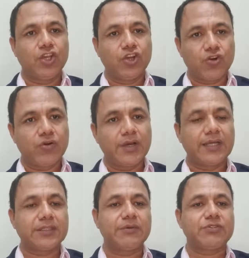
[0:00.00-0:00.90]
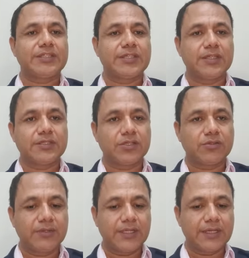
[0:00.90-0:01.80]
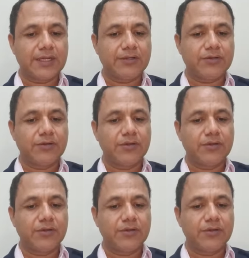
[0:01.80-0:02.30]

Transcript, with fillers: o a través de una sentencia del Tribunal Agrario.